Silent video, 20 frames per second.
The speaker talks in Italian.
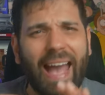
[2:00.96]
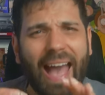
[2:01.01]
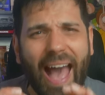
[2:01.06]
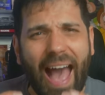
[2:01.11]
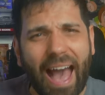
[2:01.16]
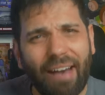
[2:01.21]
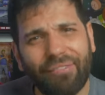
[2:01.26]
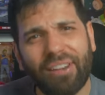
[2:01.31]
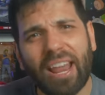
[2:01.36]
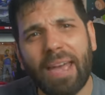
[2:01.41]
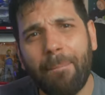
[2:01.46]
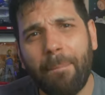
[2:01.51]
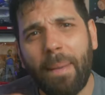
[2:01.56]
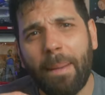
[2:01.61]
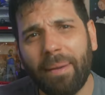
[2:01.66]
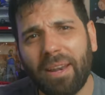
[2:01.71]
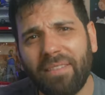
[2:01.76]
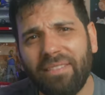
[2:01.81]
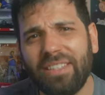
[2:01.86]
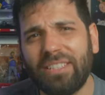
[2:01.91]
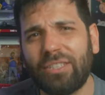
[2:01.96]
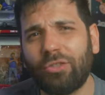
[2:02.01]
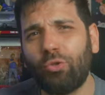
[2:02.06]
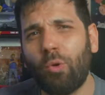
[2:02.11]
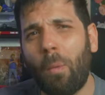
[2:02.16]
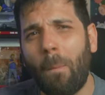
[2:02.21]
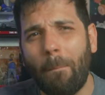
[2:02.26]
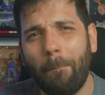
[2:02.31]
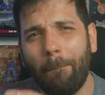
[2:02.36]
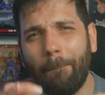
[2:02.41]
avrebbe
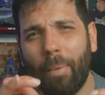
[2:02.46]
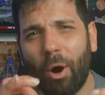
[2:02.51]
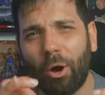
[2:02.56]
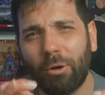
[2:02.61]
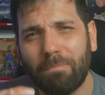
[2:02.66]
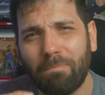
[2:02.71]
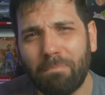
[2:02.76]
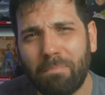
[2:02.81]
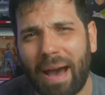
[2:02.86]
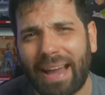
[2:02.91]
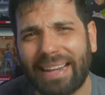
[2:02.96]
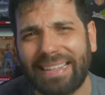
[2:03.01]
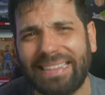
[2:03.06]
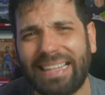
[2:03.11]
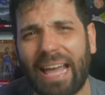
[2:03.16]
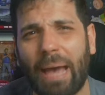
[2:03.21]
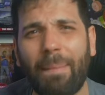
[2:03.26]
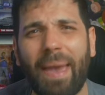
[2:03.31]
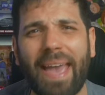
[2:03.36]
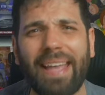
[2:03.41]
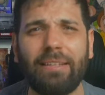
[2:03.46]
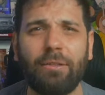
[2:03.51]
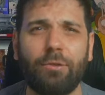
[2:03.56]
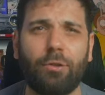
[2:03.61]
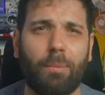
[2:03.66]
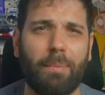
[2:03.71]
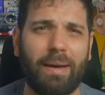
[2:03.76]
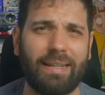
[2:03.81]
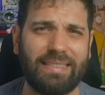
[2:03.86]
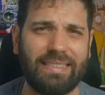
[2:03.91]
previsto un
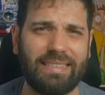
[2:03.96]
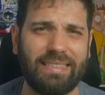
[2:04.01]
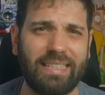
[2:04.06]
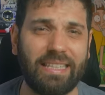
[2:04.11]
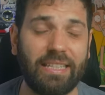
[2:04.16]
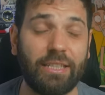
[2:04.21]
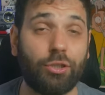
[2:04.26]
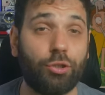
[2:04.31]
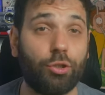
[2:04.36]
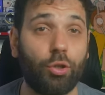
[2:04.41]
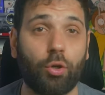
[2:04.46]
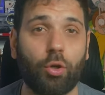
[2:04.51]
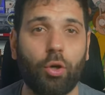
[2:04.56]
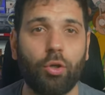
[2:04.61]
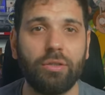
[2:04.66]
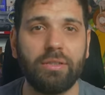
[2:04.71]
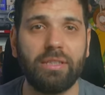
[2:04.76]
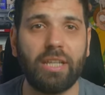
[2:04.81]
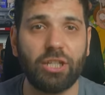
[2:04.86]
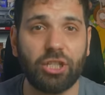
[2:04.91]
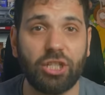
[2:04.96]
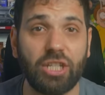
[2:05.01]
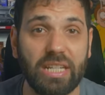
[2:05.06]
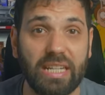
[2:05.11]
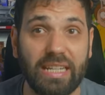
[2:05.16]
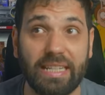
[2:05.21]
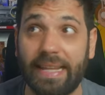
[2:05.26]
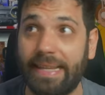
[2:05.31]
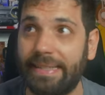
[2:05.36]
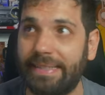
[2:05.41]
bombardamento massiccio con
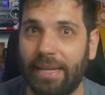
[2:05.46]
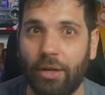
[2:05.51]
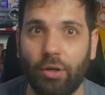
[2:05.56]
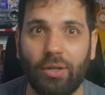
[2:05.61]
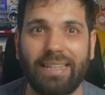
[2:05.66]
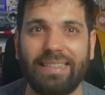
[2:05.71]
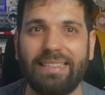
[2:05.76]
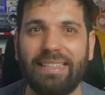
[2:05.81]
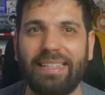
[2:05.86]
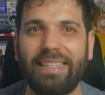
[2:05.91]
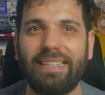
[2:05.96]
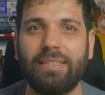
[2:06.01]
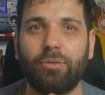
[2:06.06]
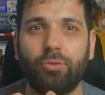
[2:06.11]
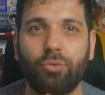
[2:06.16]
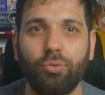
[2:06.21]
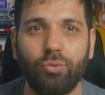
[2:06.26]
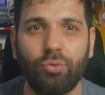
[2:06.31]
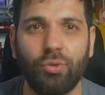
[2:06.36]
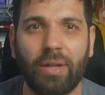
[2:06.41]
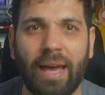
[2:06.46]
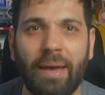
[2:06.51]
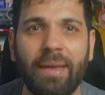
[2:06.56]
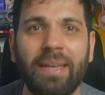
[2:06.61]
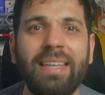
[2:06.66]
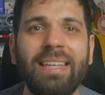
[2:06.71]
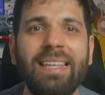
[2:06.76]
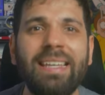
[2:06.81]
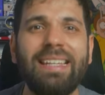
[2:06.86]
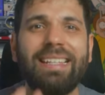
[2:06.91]
decine, se non addirittura
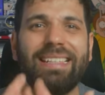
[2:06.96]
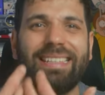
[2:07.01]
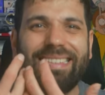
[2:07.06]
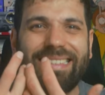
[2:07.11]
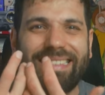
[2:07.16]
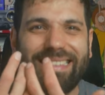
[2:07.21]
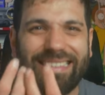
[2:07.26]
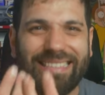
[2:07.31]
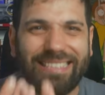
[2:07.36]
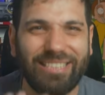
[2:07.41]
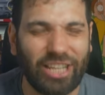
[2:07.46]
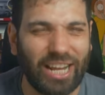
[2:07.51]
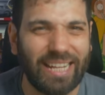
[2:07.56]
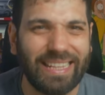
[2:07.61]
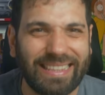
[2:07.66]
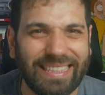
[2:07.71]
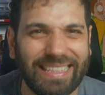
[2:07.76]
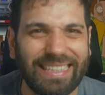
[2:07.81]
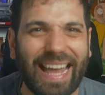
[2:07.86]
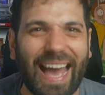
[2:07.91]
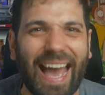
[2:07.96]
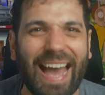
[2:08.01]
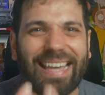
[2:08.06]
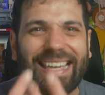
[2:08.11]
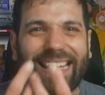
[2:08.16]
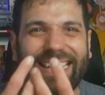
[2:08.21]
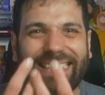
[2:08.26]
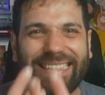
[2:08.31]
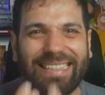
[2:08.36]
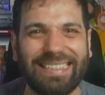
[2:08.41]

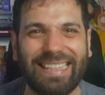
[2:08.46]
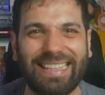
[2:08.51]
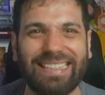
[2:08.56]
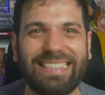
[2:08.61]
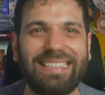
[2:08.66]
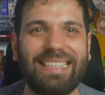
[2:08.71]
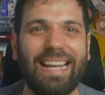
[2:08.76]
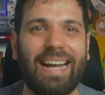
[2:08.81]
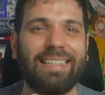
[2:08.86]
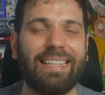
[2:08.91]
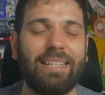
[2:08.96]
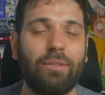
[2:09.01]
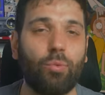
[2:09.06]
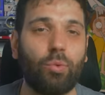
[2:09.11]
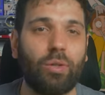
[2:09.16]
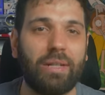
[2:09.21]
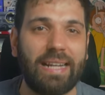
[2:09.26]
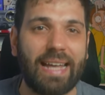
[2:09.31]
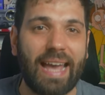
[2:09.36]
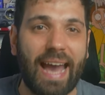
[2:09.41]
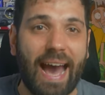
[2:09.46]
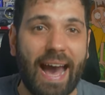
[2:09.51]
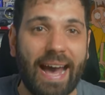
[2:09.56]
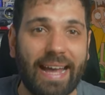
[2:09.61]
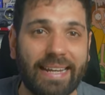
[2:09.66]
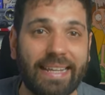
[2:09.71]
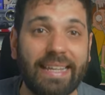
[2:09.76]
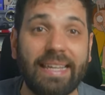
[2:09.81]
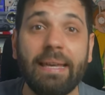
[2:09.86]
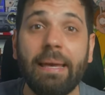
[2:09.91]
centinaia di testate
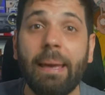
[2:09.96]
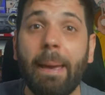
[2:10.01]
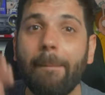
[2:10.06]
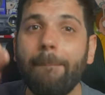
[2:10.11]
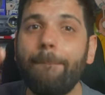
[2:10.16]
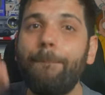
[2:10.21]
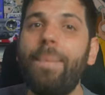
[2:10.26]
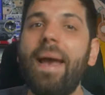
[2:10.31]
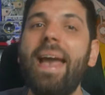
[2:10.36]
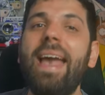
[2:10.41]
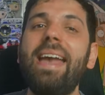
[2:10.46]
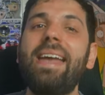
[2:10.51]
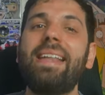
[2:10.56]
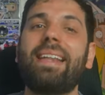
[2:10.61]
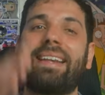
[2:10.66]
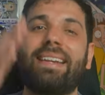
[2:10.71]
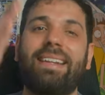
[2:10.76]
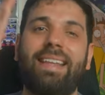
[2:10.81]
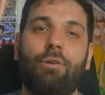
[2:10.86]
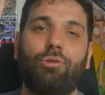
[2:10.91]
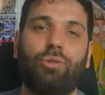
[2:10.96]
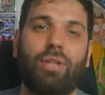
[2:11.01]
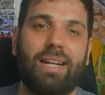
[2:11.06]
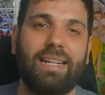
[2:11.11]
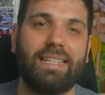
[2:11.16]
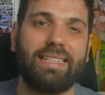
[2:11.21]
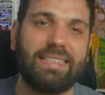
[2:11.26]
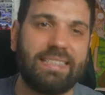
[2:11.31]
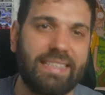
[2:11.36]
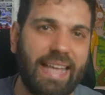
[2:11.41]
nucleari per
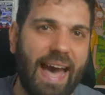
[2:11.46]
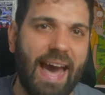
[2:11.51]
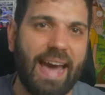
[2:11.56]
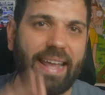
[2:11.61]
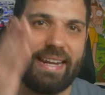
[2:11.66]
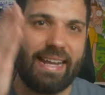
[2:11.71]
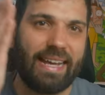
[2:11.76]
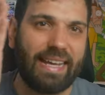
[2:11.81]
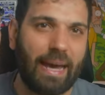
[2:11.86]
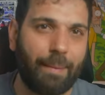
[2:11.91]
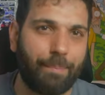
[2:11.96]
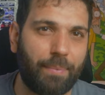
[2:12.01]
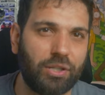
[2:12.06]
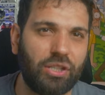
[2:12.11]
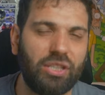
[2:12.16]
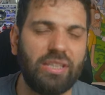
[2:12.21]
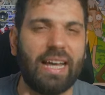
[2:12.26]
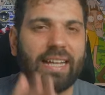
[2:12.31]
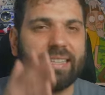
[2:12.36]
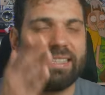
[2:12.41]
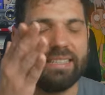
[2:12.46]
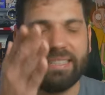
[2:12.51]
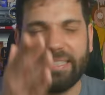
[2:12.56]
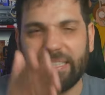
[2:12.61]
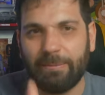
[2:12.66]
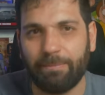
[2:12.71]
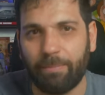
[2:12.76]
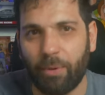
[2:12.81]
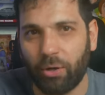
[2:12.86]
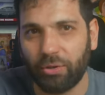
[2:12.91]
neutralizzare la capacità di
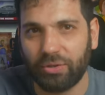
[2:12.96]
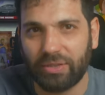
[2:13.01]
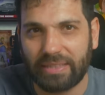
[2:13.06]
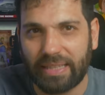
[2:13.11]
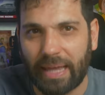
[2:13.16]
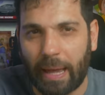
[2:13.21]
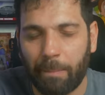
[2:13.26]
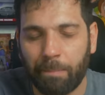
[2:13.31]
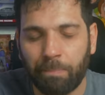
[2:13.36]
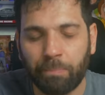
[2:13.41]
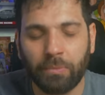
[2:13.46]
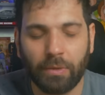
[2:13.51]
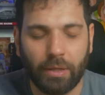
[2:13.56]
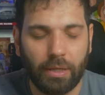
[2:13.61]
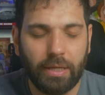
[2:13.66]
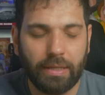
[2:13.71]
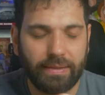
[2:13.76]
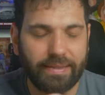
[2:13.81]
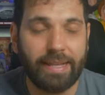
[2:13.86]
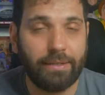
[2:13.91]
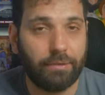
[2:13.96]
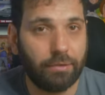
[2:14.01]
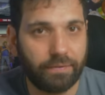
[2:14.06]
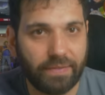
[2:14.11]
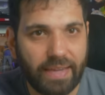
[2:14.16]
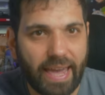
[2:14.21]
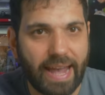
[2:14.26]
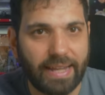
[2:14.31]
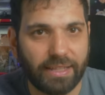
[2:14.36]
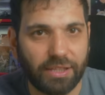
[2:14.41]
risposta dei
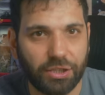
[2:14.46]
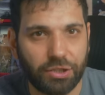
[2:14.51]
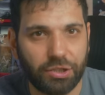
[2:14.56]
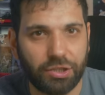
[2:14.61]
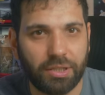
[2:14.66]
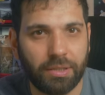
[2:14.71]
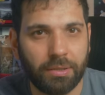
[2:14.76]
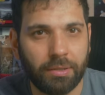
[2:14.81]
sovietici.